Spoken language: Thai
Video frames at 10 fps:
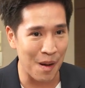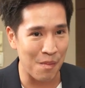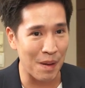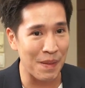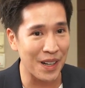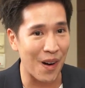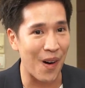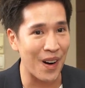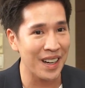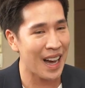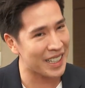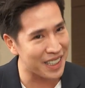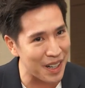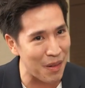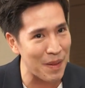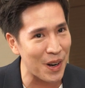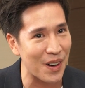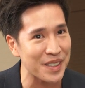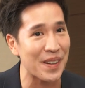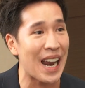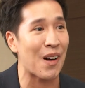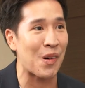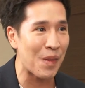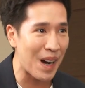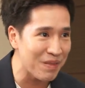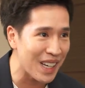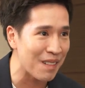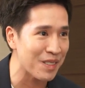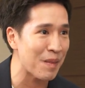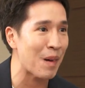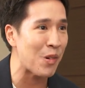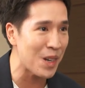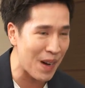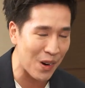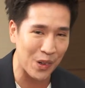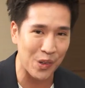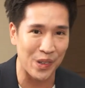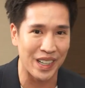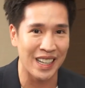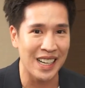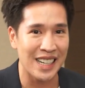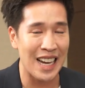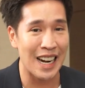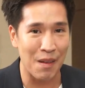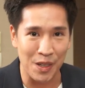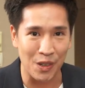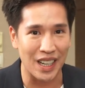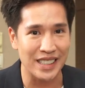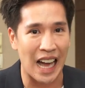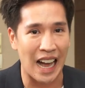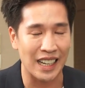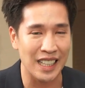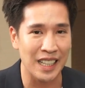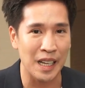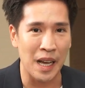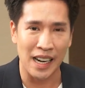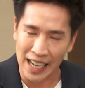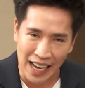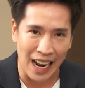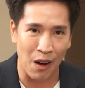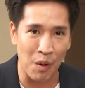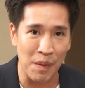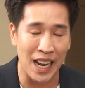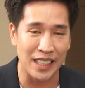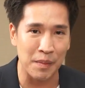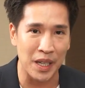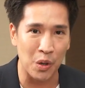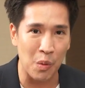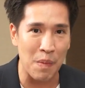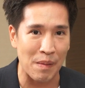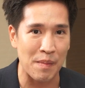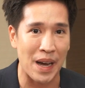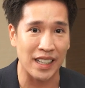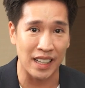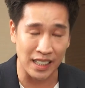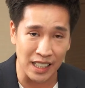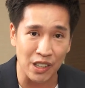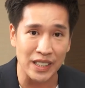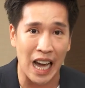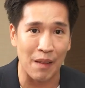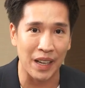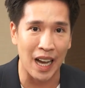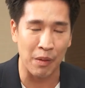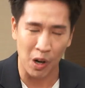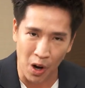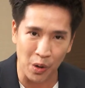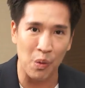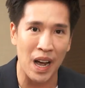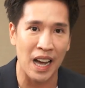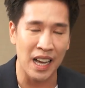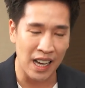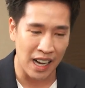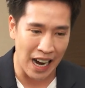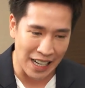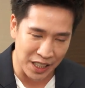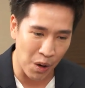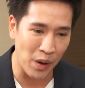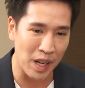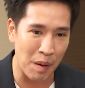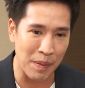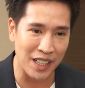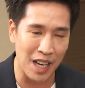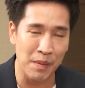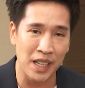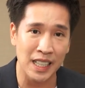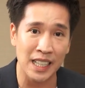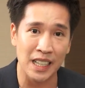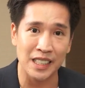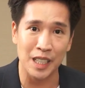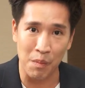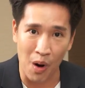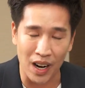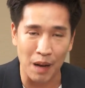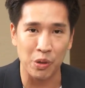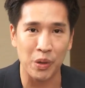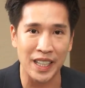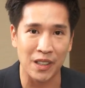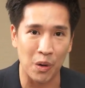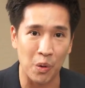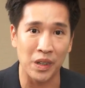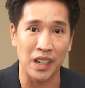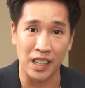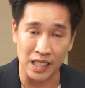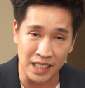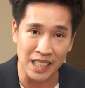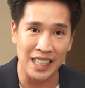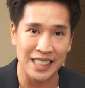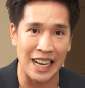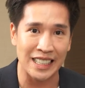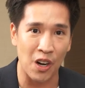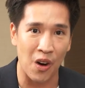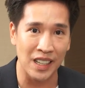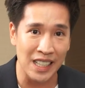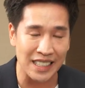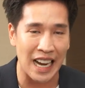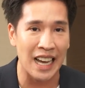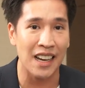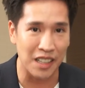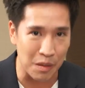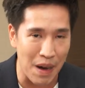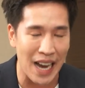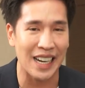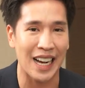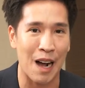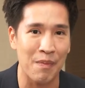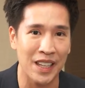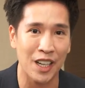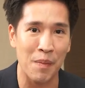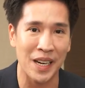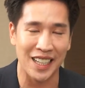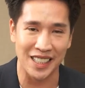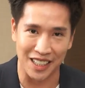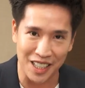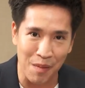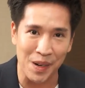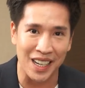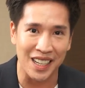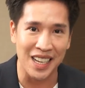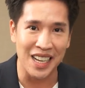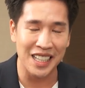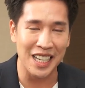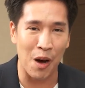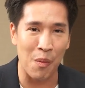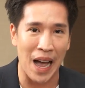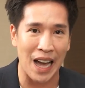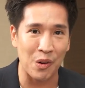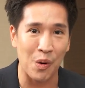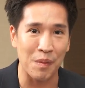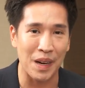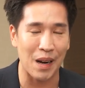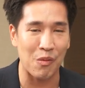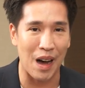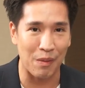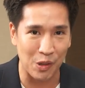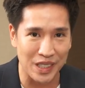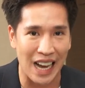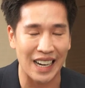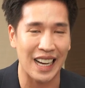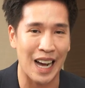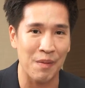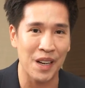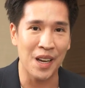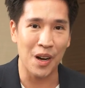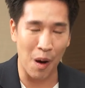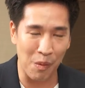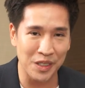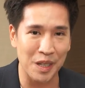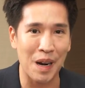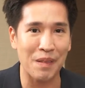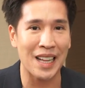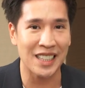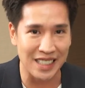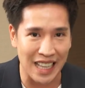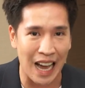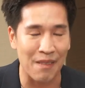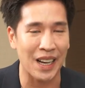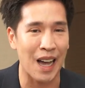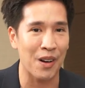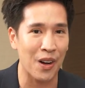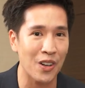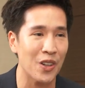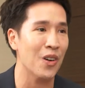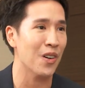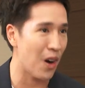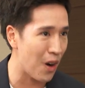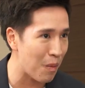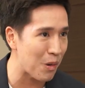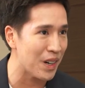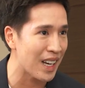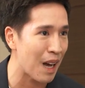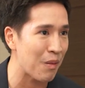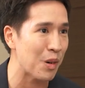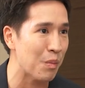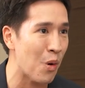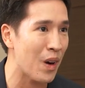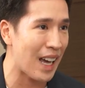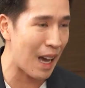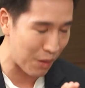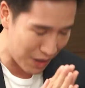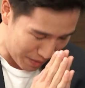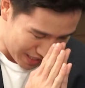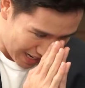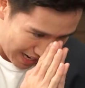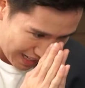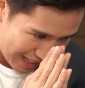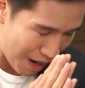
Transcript: เหมือนเป็นของอาจจะเรียกว่าเป็นของสมนาคุณเพิ่มเติมสำหรับผู้ที่มาลงทุนได้รับประโยชน์ต่างๆ ที่ในอนาคตมันอาจจะมีรูบใหม่ๆ เกิดขึ้นก็ตามนะครับ ก็ลองดูว่า เออ ICO เนี่ยมันเป็นเครื่องมือที่จะเหมาะกับธุรกิจของคุณ หรืออยากจะลองเลือกใช้หรือไม่นะครับ นี่ก็เป็นอีกหนึ่งเครื่องมือที่เราพาทุกคนมาทำความรู้จักนะครับ ขอบคุณสำหรับการติดตามนะครับ แล้วก็ต้องขอขอบคุณนะครับคุณบุ๊กนะครับคุณอภิญญานะค